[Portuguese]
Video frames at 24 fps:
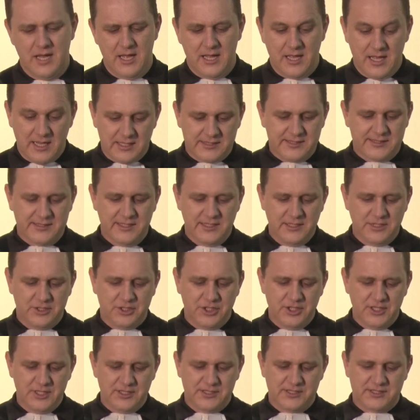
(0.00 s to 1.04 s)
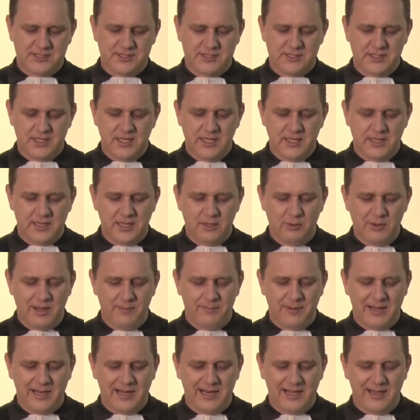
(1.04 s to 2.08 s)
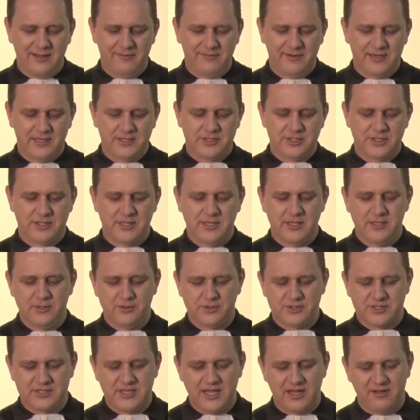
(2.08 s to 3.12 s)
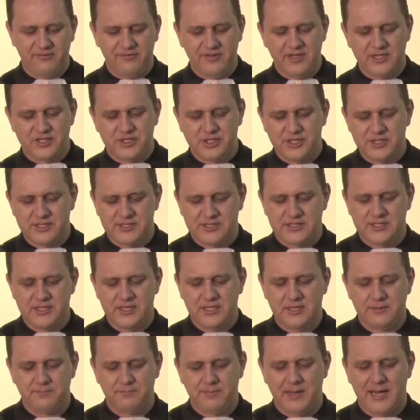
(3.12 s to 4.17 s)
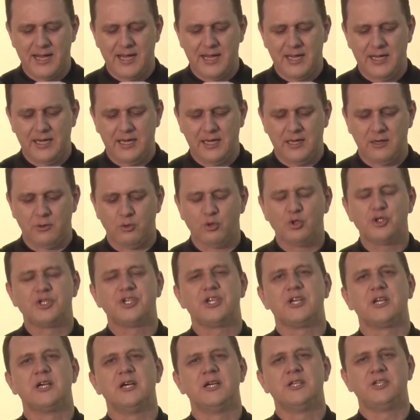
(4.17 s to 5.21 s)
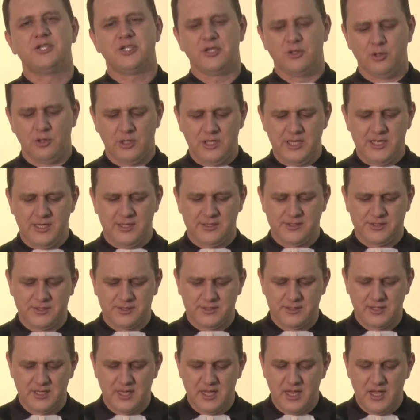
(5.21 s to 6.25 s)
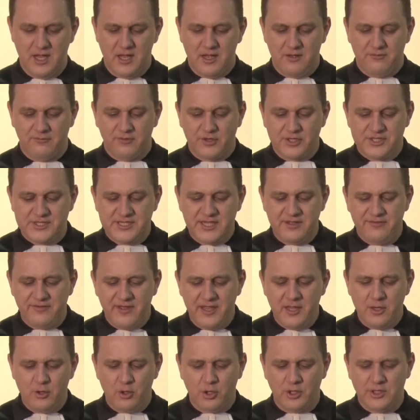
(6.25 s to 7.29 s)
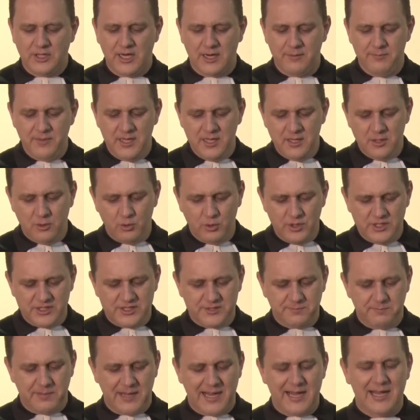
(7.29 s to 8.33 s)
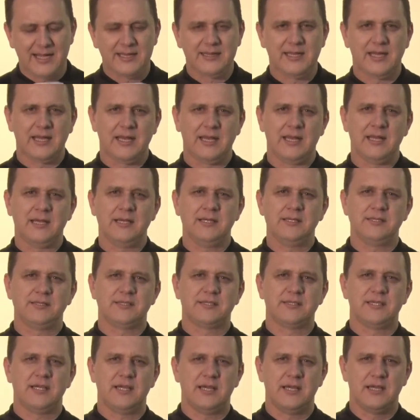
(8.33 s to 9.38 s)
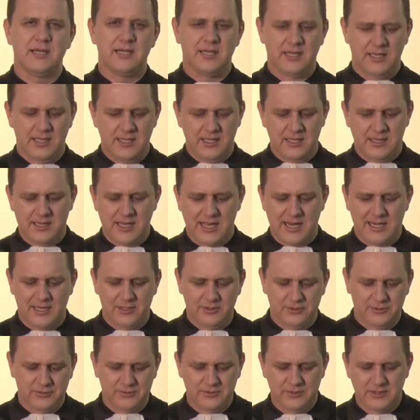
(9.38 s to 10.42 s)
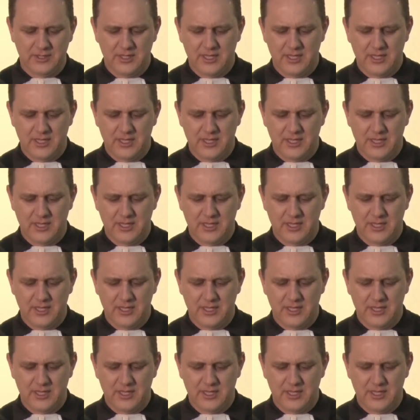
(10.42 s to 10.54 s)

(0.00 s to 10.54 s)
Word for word: E assim diz então a palavra de Deus: Davi disse para o gigante Golias: Você vem contra mim com espada, lança e dardo,